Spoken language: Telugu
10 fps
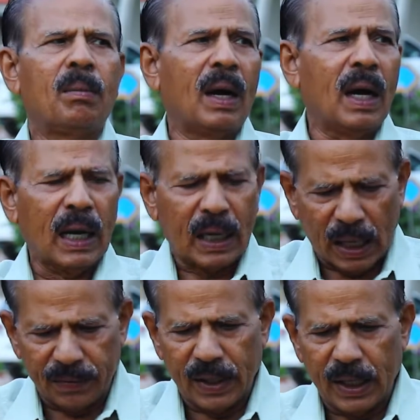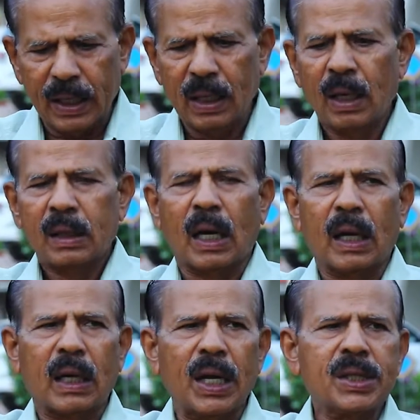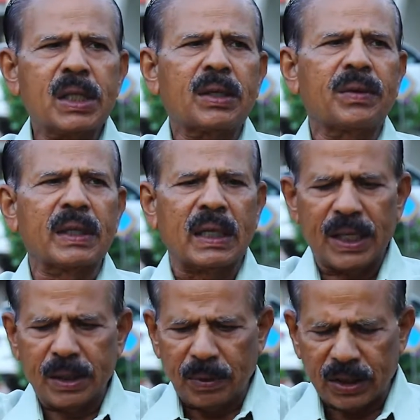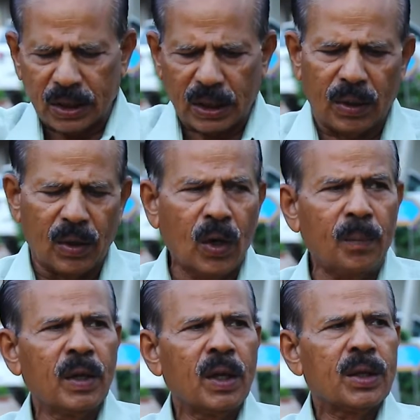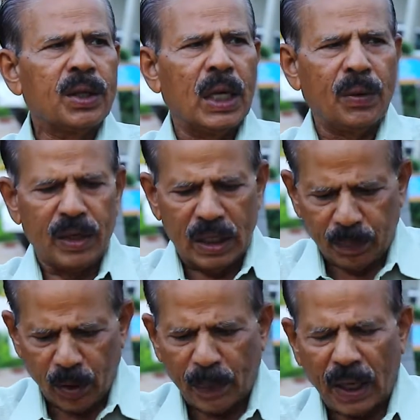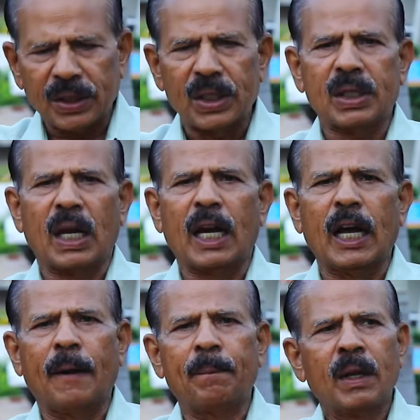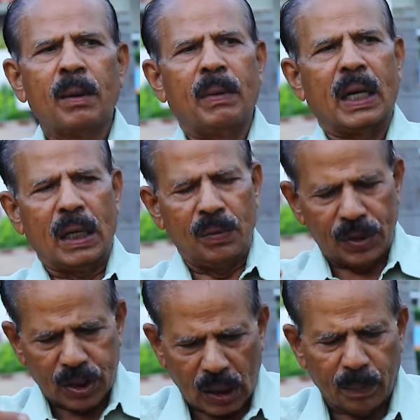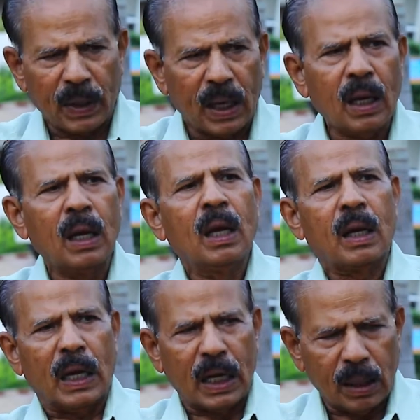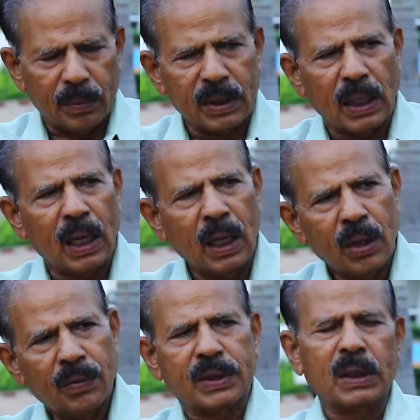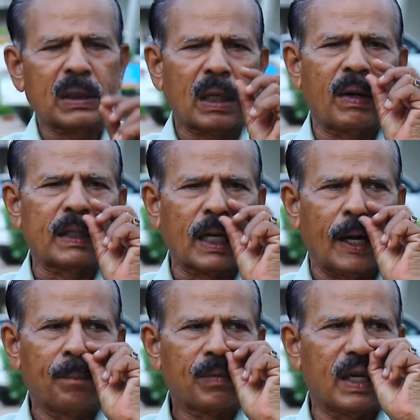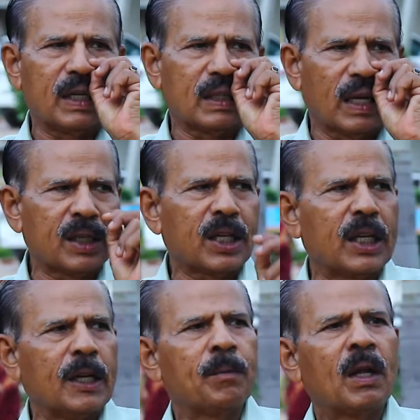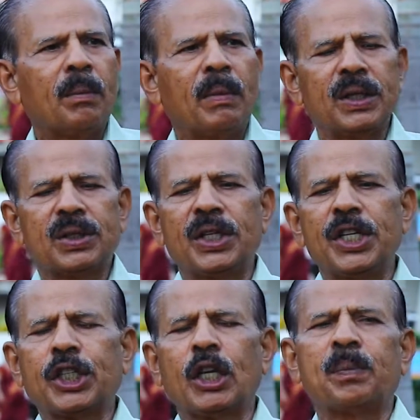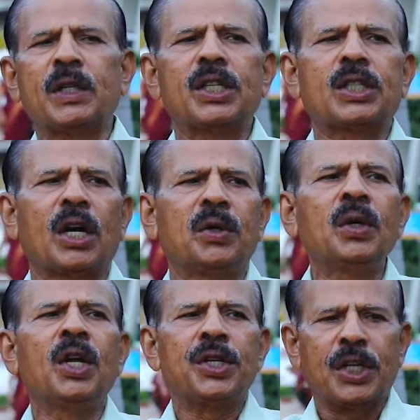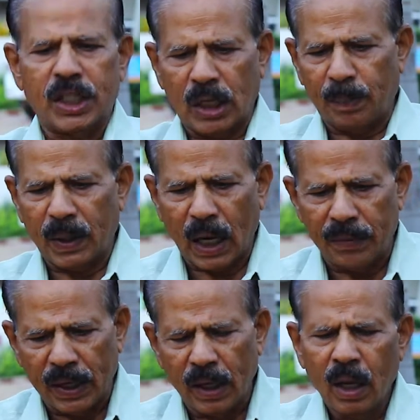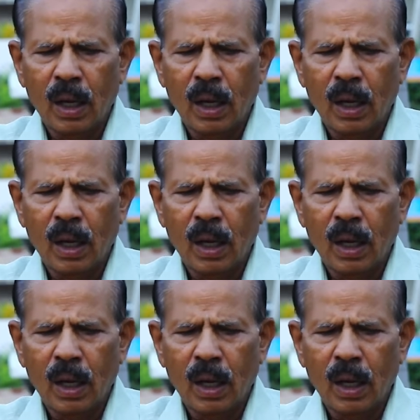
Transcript: మహాకవి తాను రాసినటువంటి నరసింహ శతకంలో దేవుణ్ణి ఎప్పుడు ప్రార్థించాలా మరణం వచ్చినప్పుడా రాకముందా వచ్చిన తర్వాత అనే దానికి మంచి డిస్క్రిప్షన్ ఇచ్చాడు శేషప్ప కవి